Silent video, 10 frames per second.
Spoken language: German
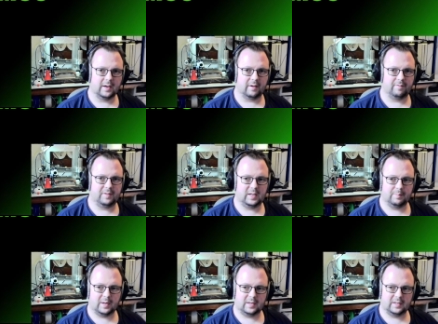wie
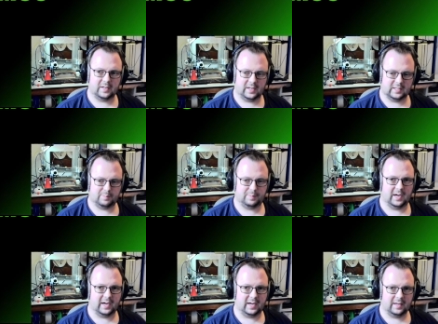man den
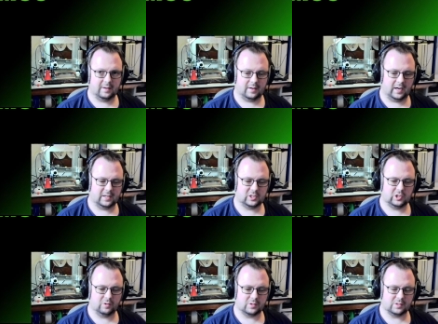
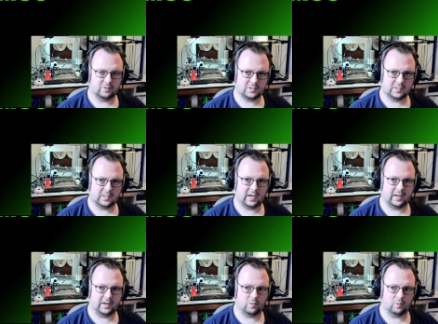SPI-Anschluss nutzen
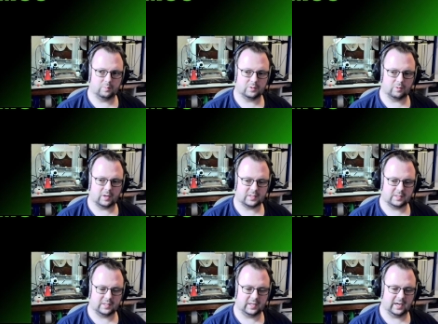kann, um
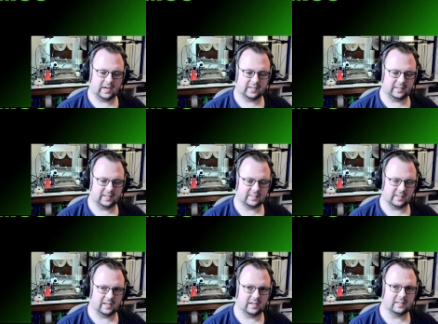dort den
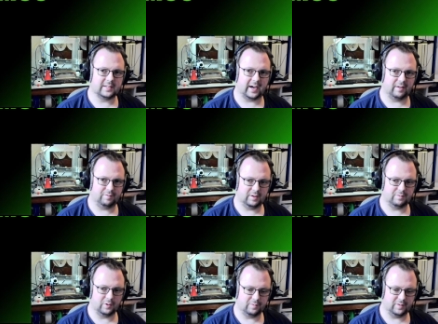ADXL
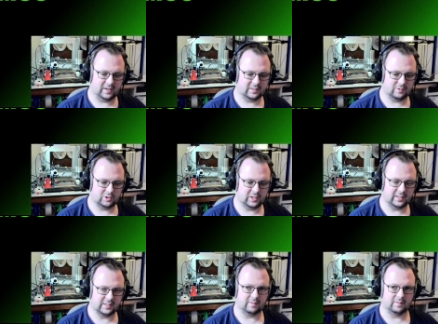345
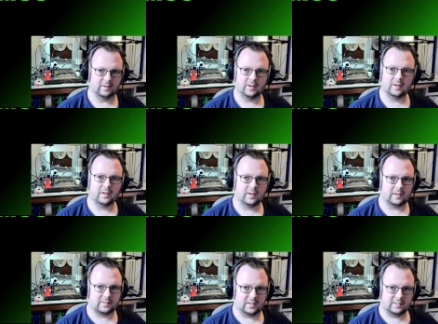anzuschließen.
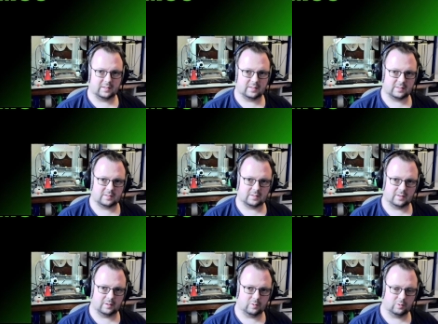Das Ganze ist
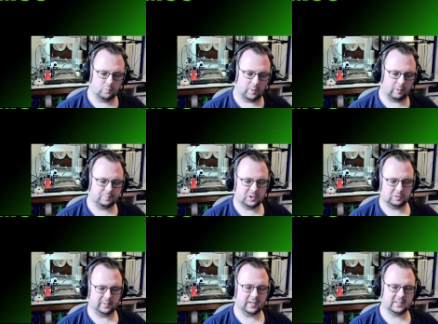äh, überhaupt nicht
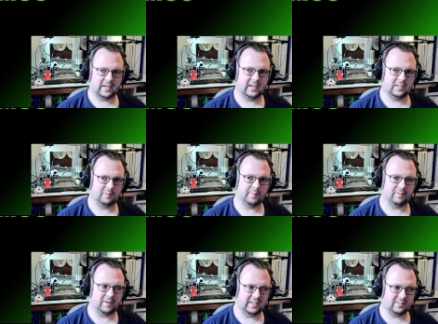schwierig eigentlich, wenn
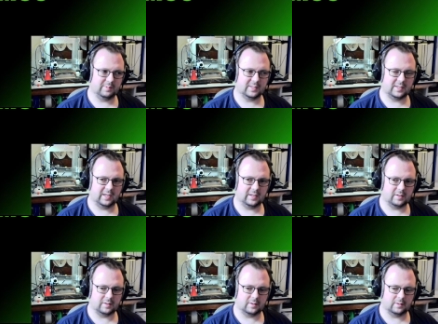man weiß, wie es
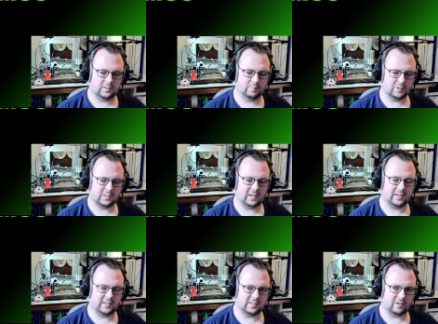geht. Äh, ich musste
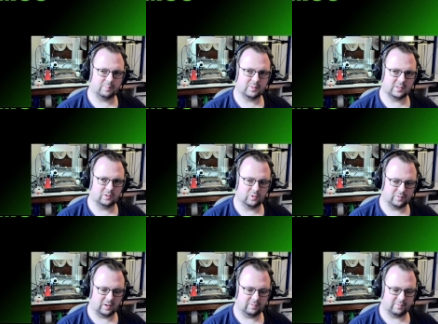allerdings auch ein bisschen
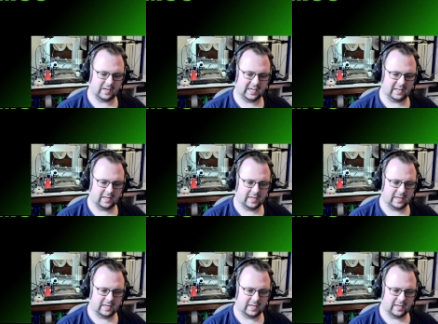tüfteln, weil